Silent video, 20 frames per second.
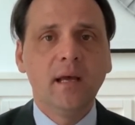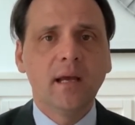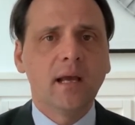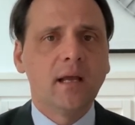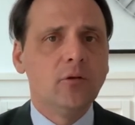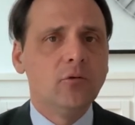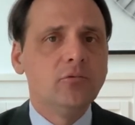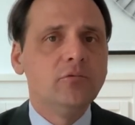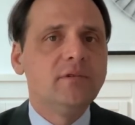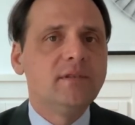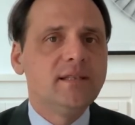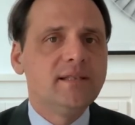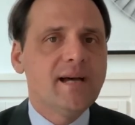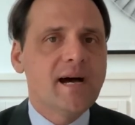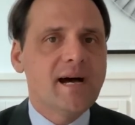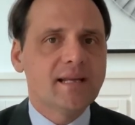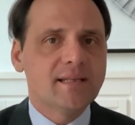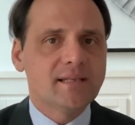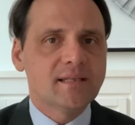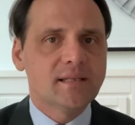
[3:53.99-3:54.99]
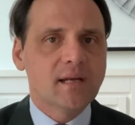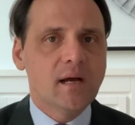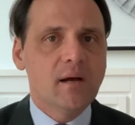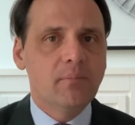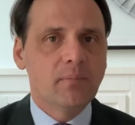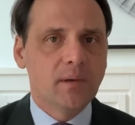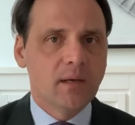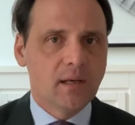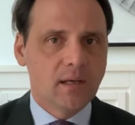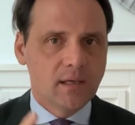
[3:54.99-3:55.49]
che non ti tassa
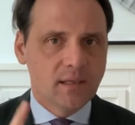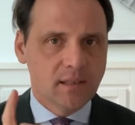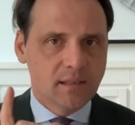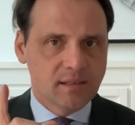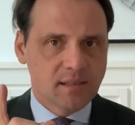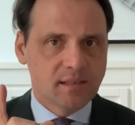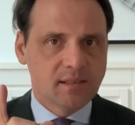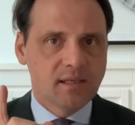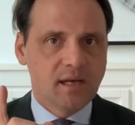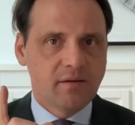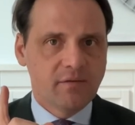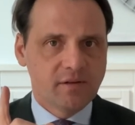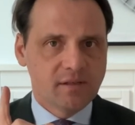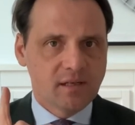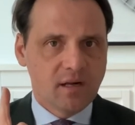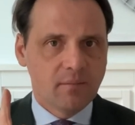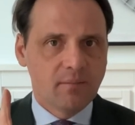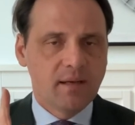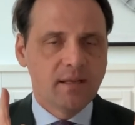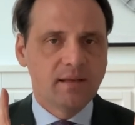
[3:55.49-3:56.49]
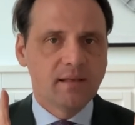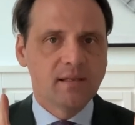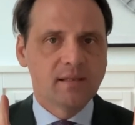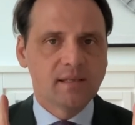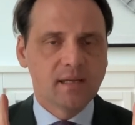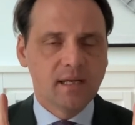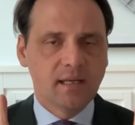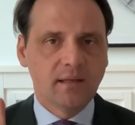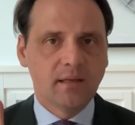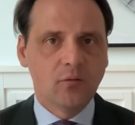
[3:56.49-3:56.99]
perché se sei fiscalmente
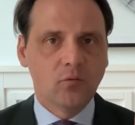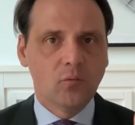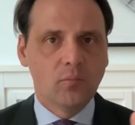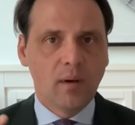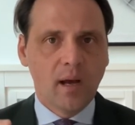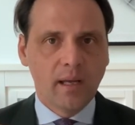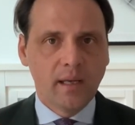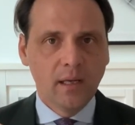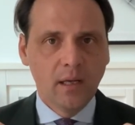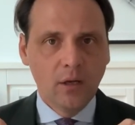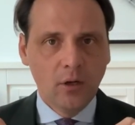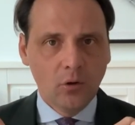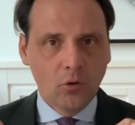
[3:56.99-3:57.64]
residente a Dubai